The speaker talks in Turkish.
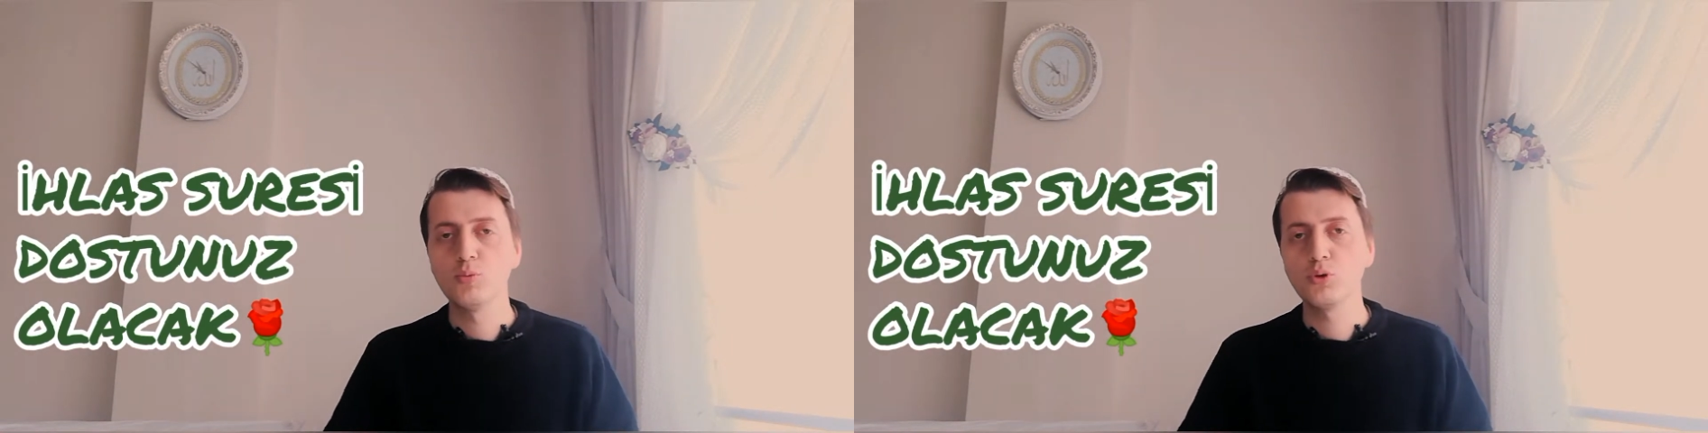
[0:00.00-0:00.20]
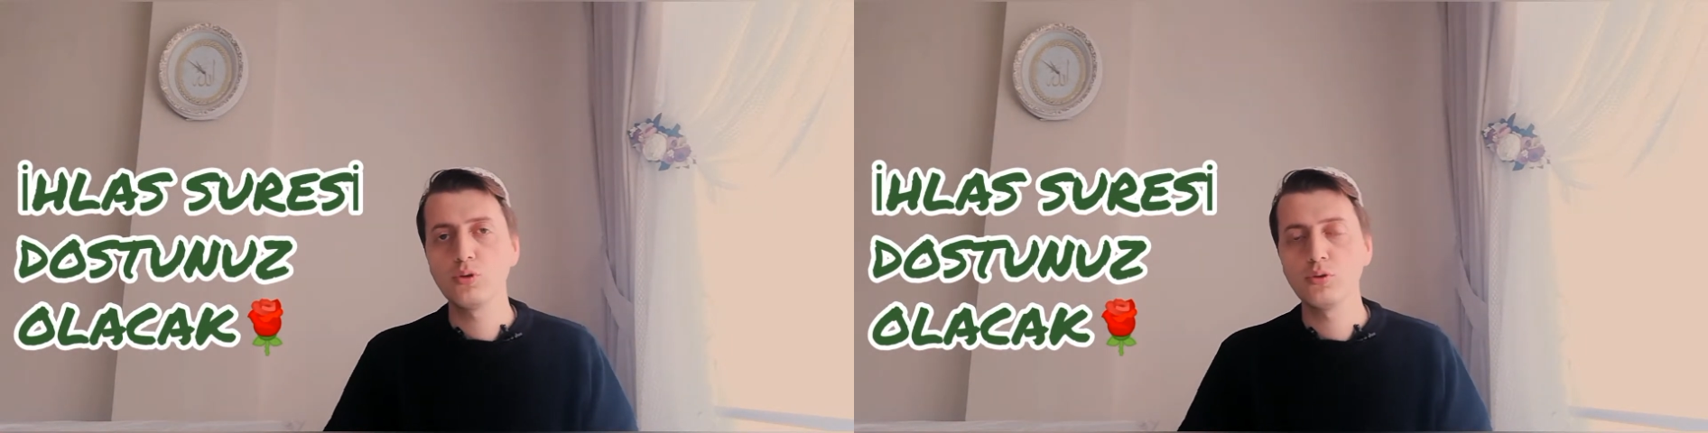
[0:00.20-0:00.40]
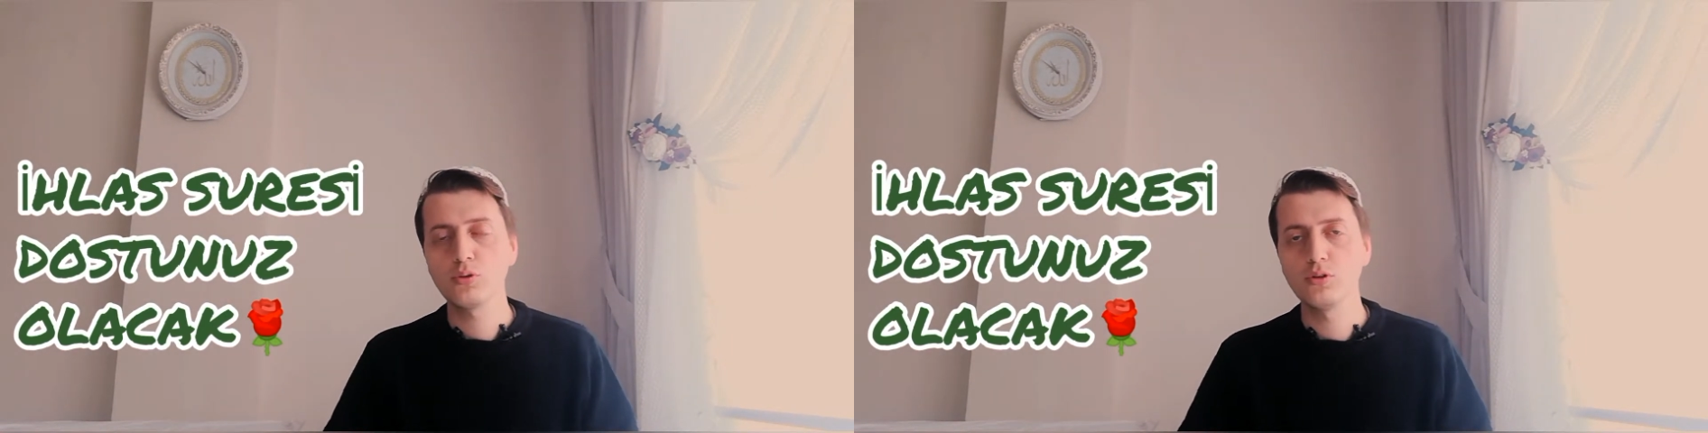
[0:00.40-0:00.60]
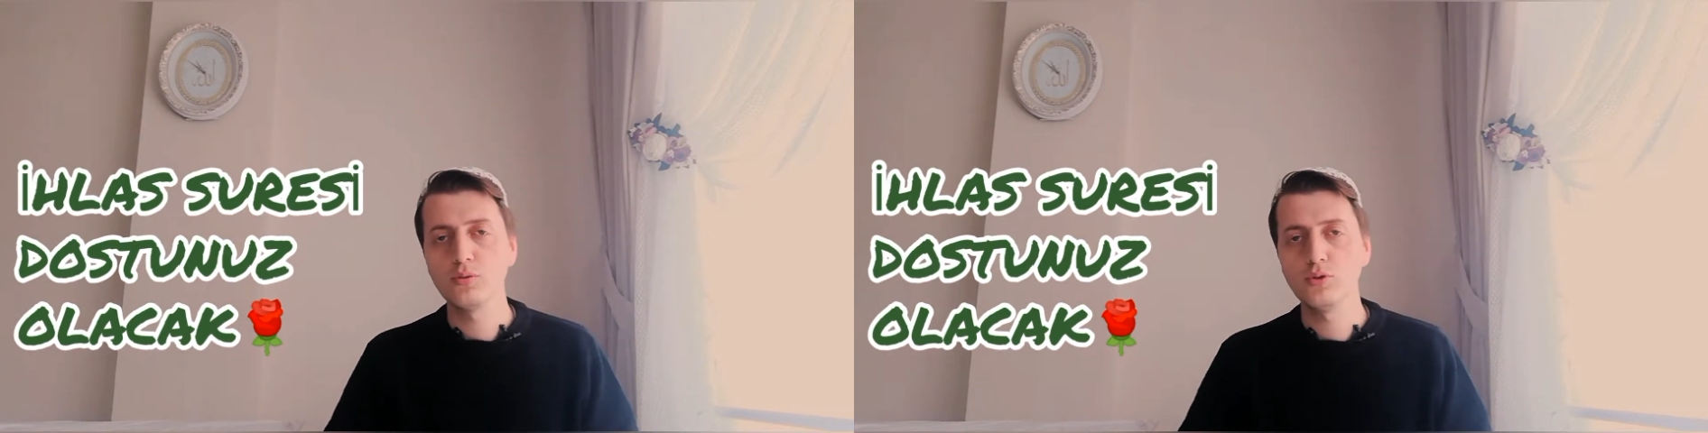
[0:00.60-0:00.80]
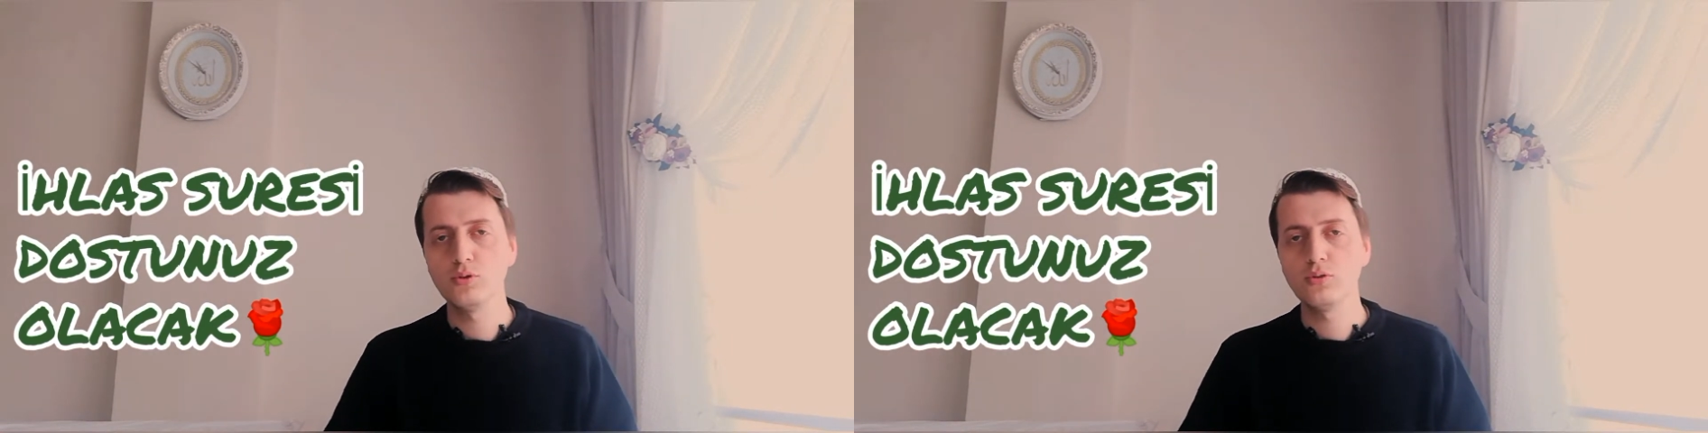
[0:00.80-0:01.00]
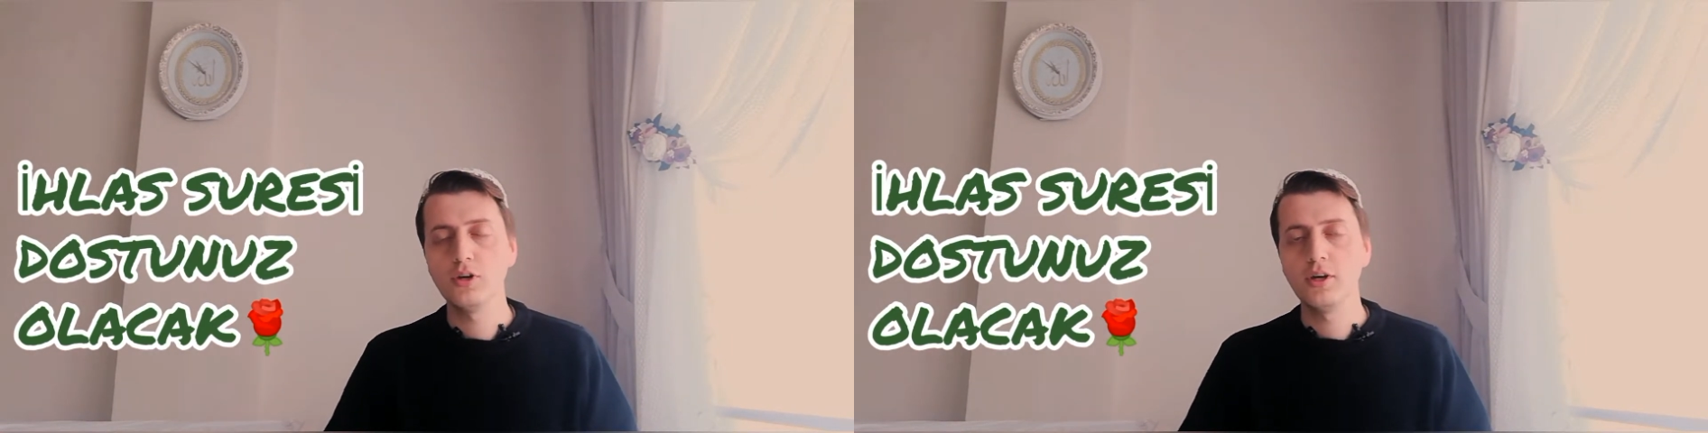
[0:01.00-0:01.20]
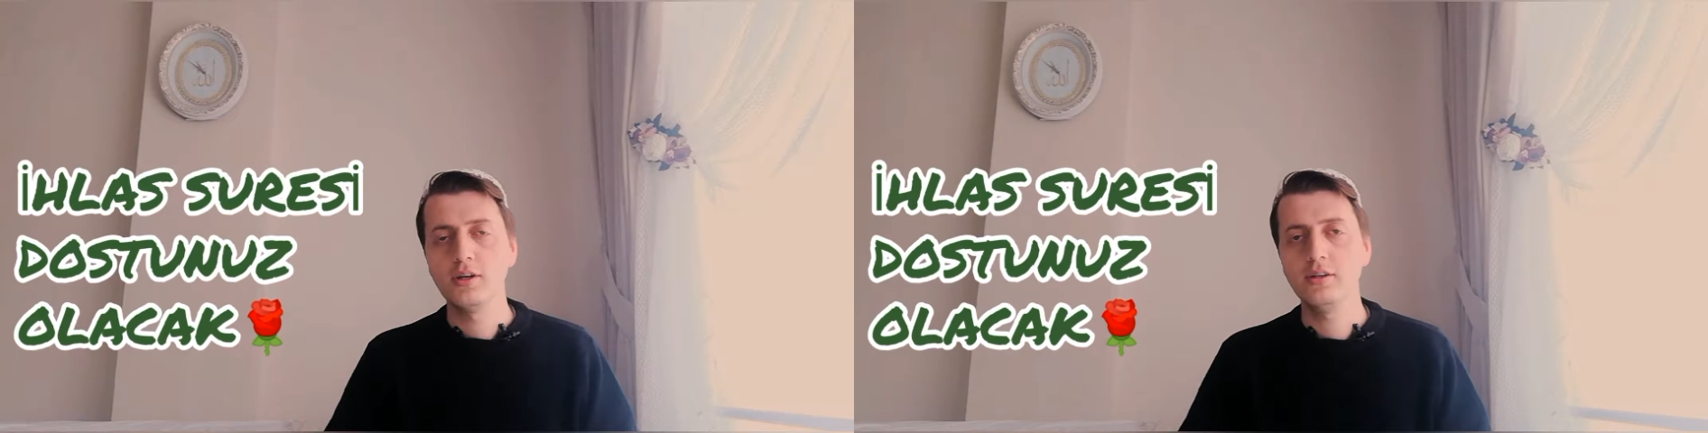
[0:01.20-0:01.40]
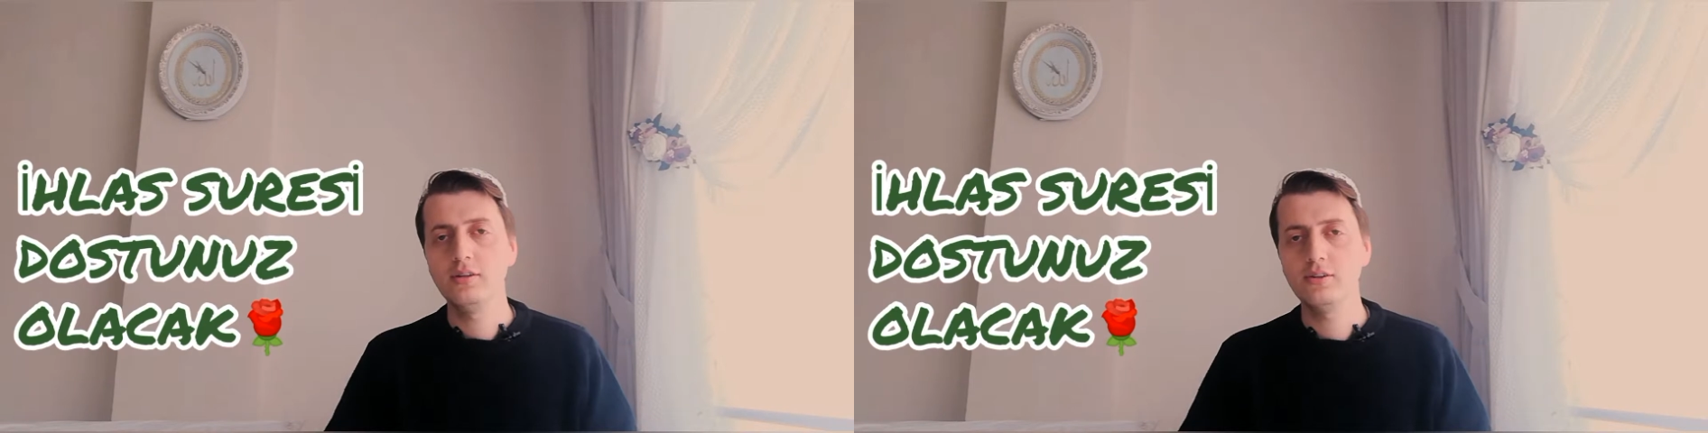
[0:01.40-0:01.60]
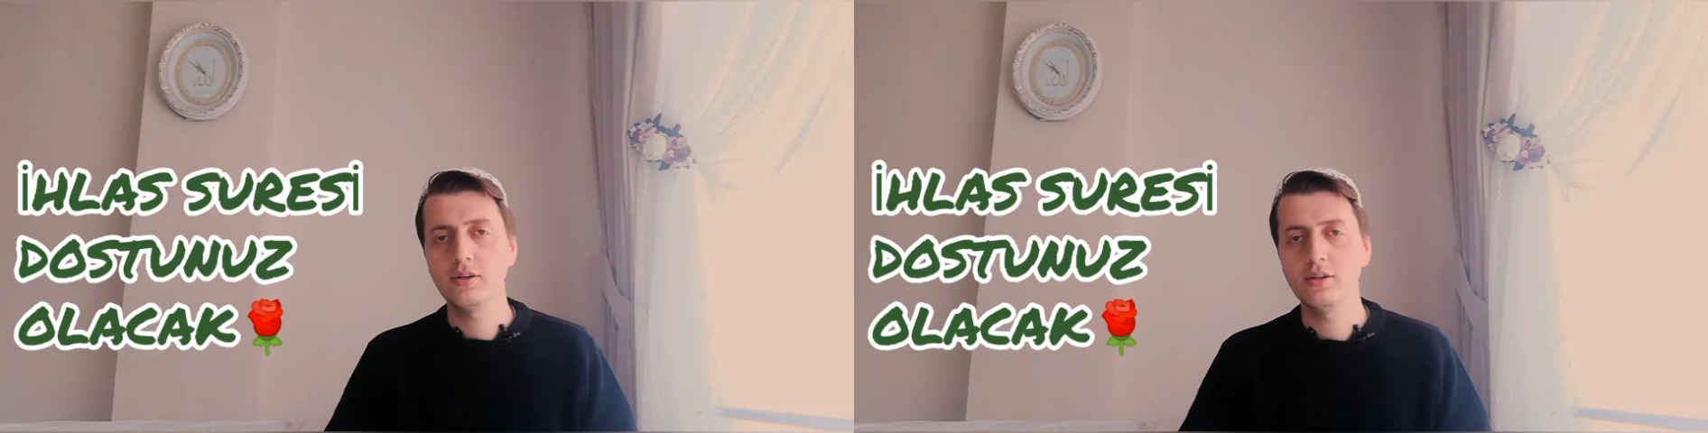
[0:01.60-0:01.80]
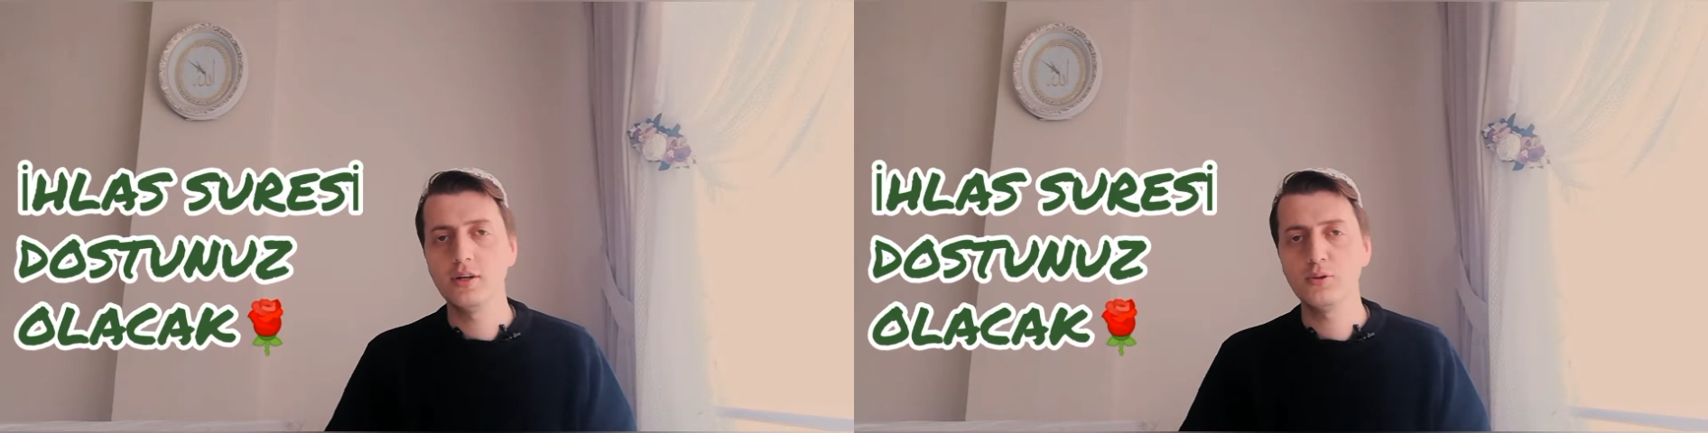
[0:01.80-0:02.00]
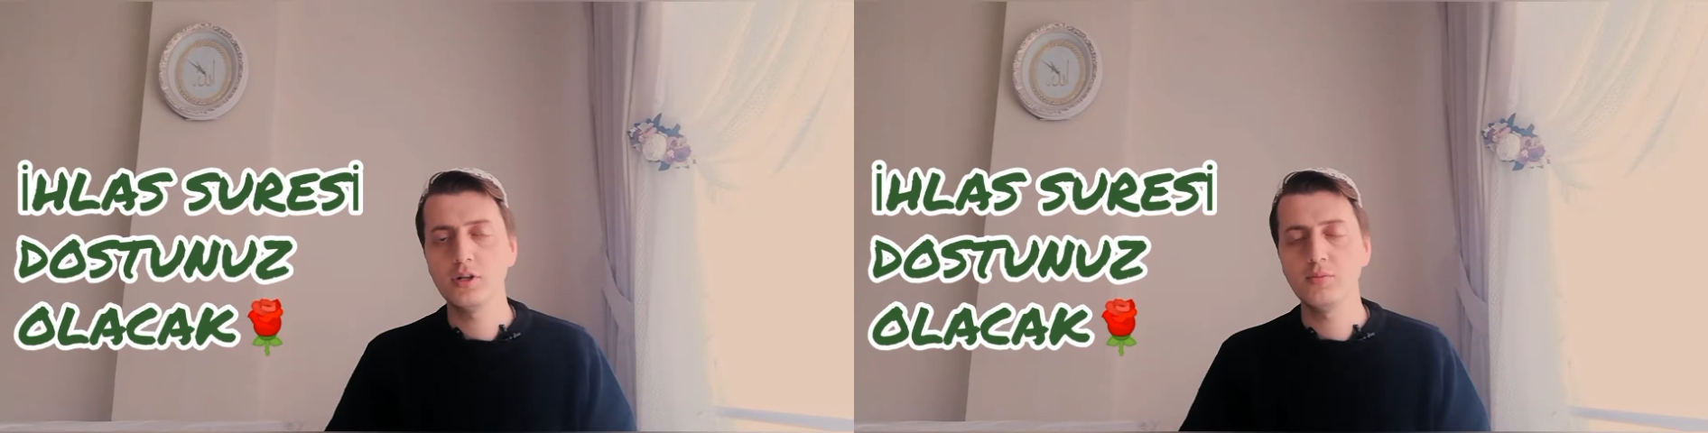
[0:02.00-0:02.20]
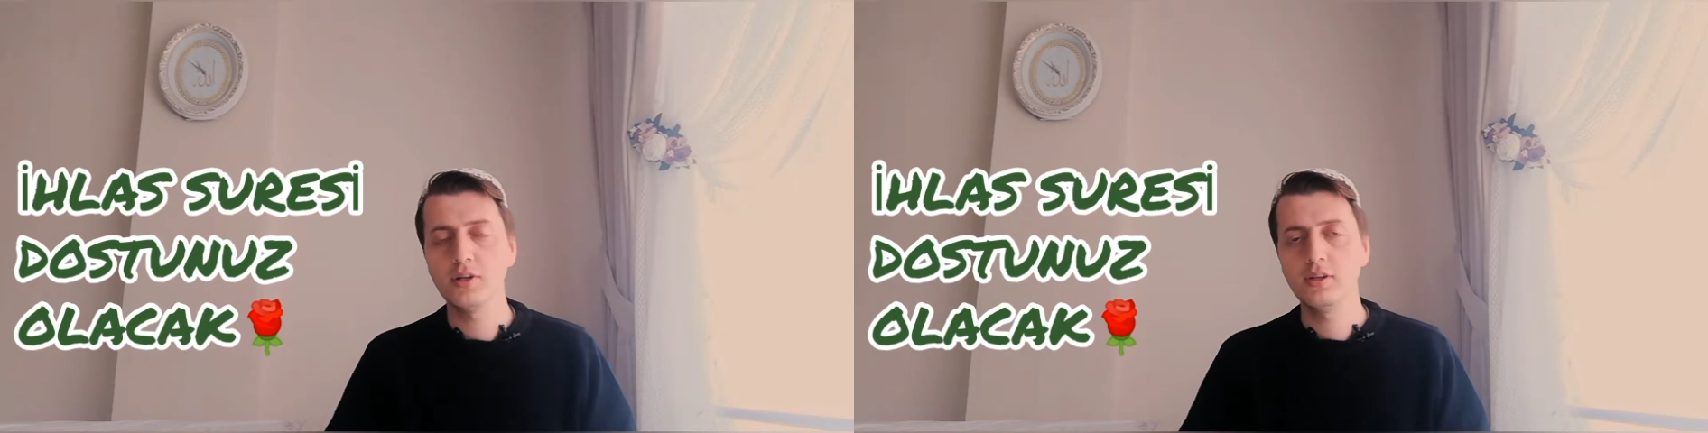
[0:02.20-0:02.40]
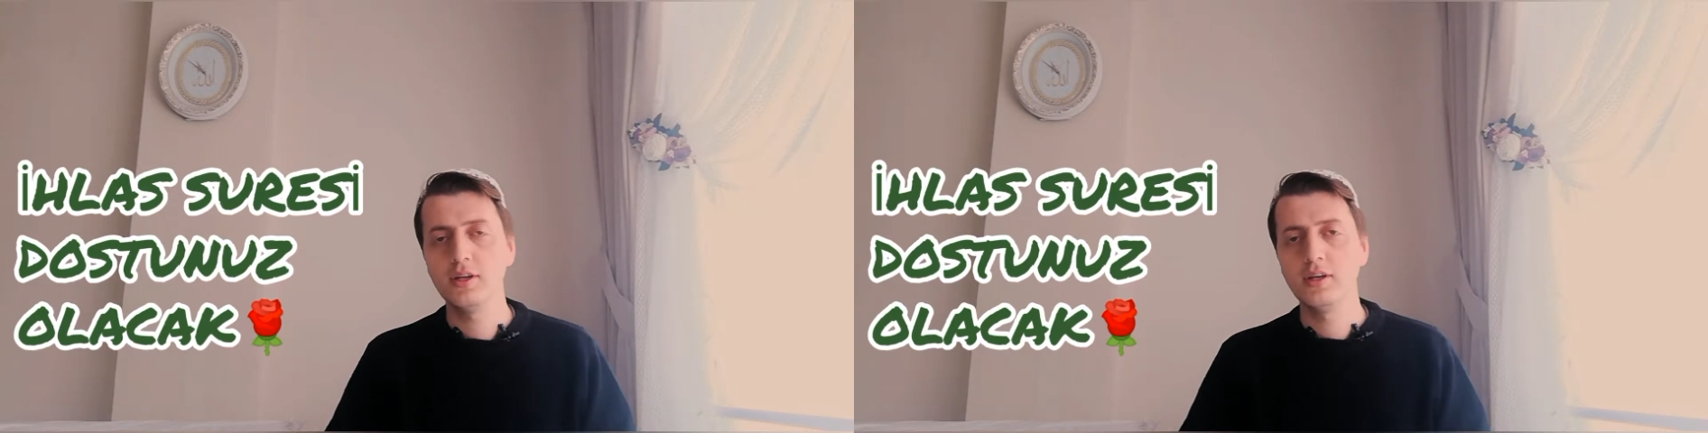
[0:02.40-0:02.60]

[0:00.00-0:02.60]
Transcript: bugünkü konumuz inşallah Rahman